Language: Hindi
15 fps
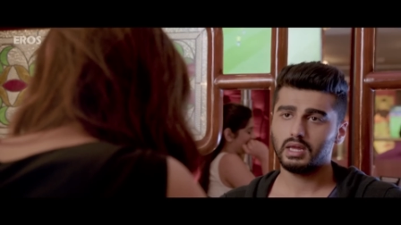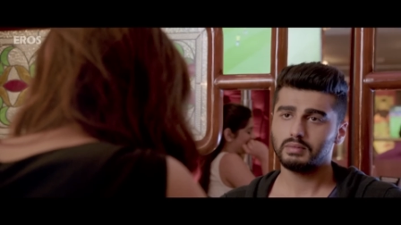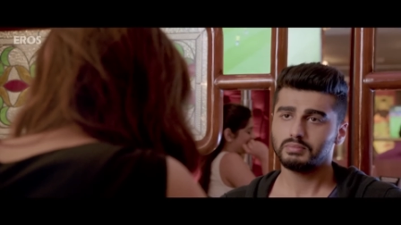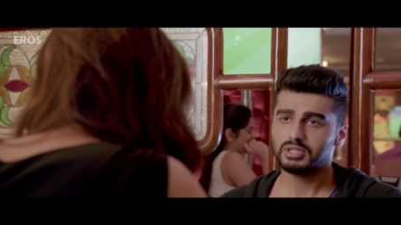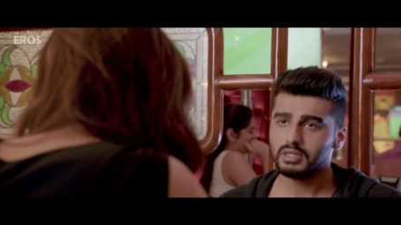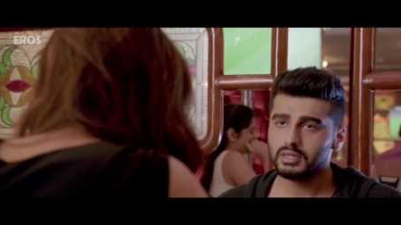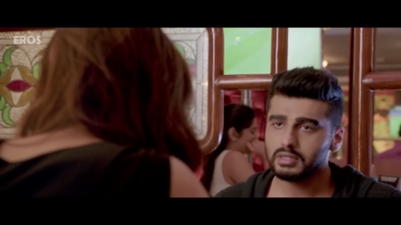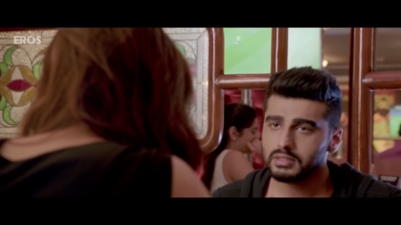क्या आई
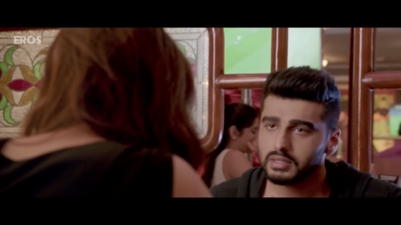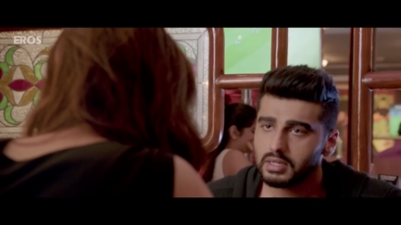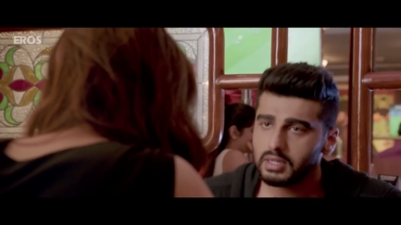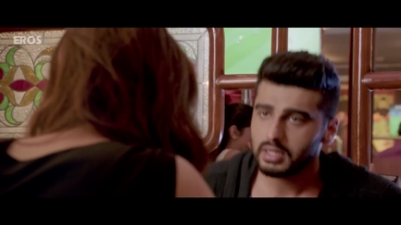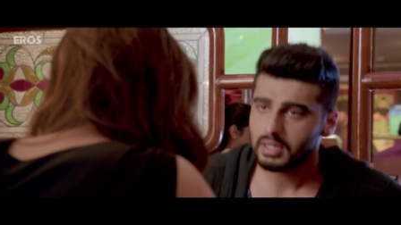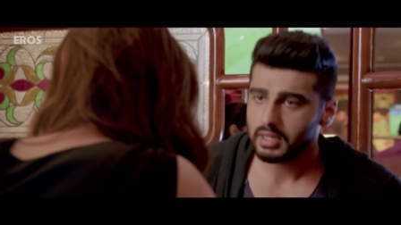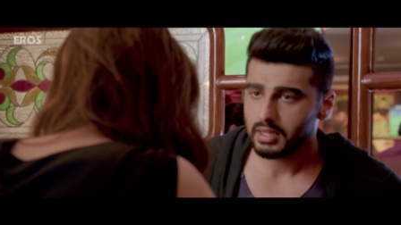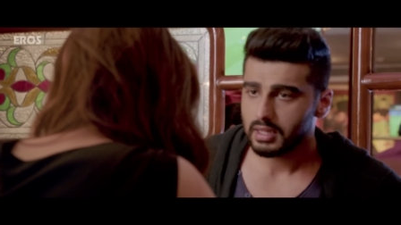एम सीरियस
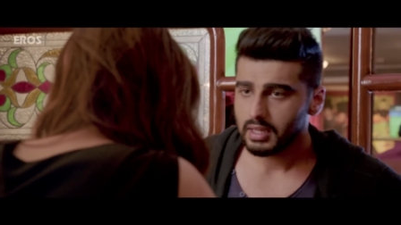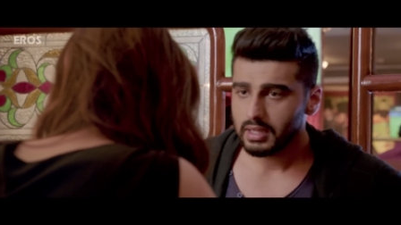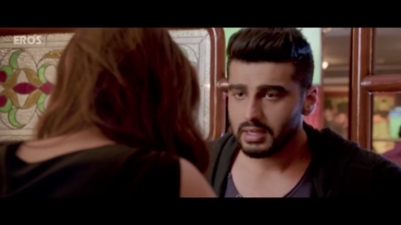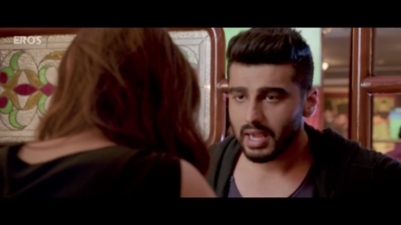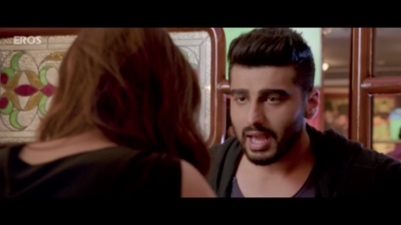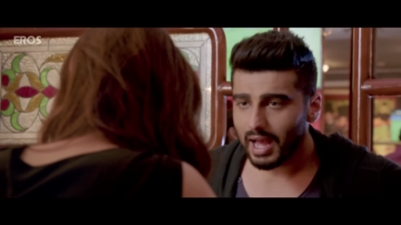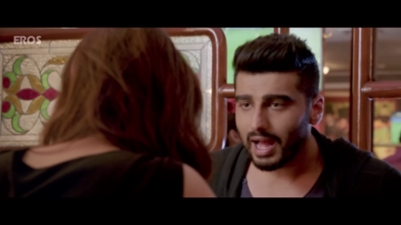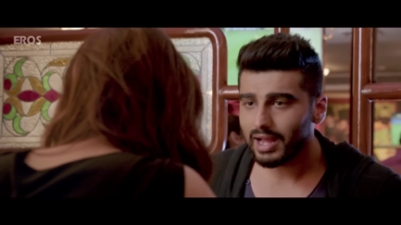
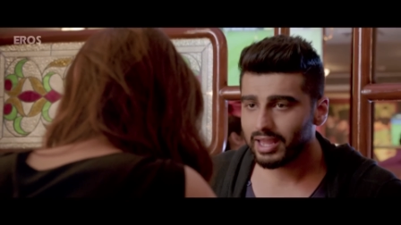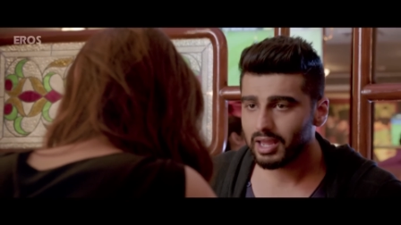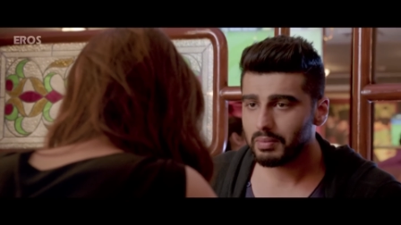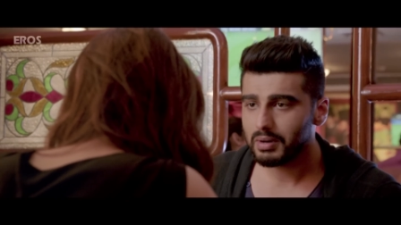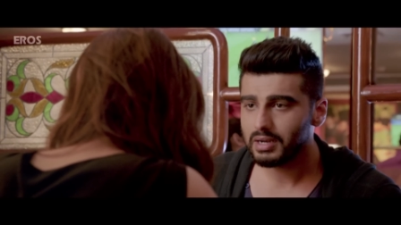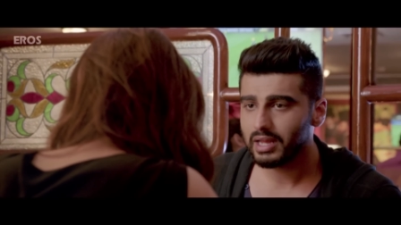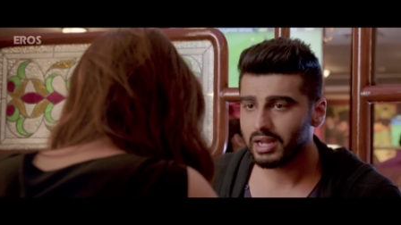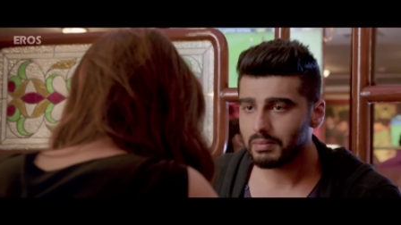ये
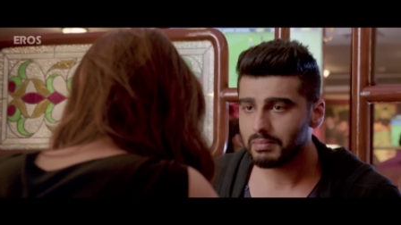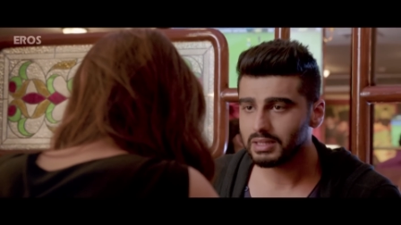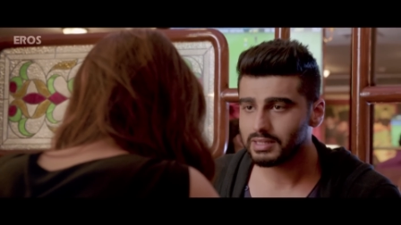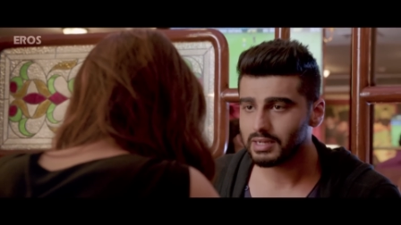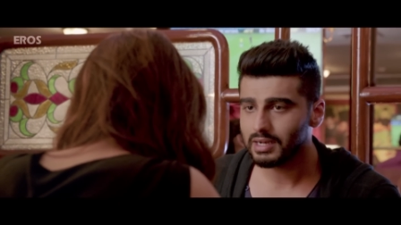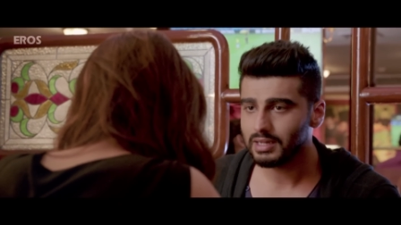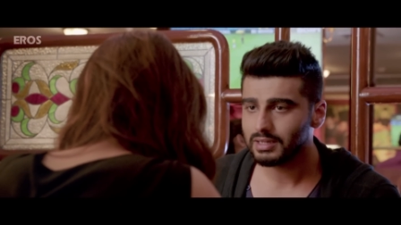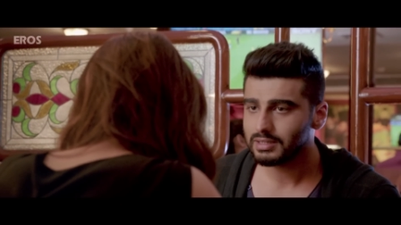आगे बढ़ने का
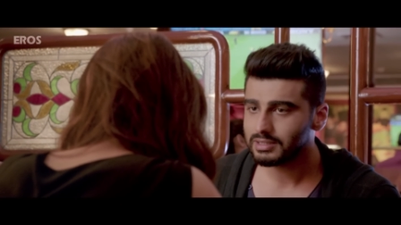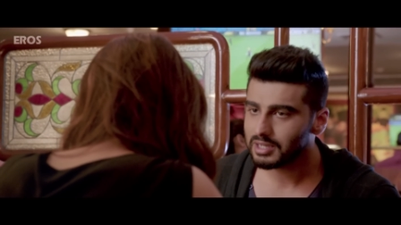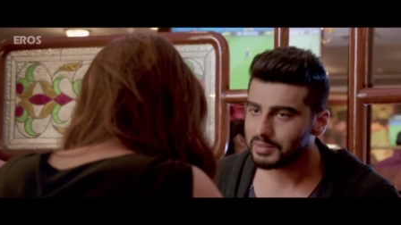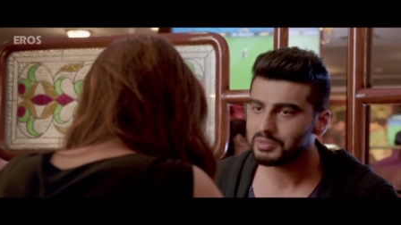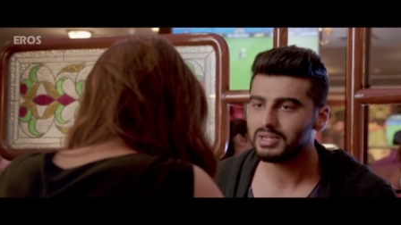मंत्र ना